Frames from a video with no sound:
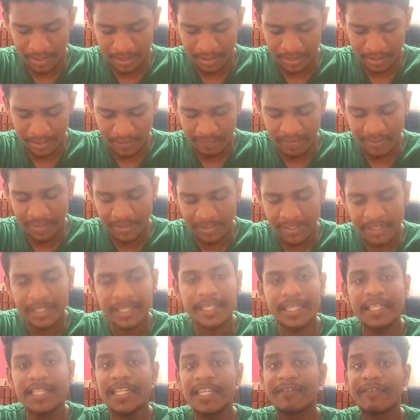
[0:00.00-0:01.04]
இது தவிர்த்து
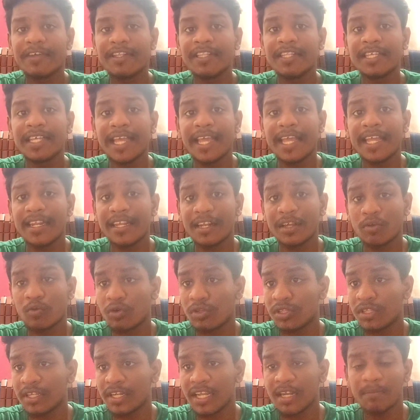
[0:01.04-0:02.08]
இதில் வந்து என்னென்ன
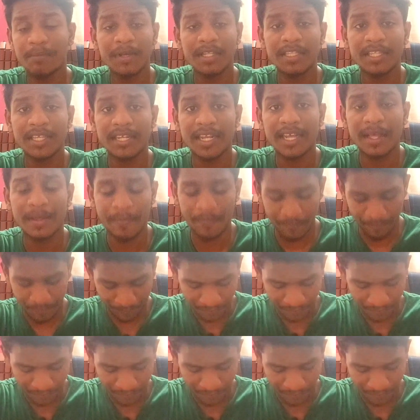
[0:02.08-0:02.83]
கொடுத்துக்குறாங்கன்னு பார்த்தீங்கன்னா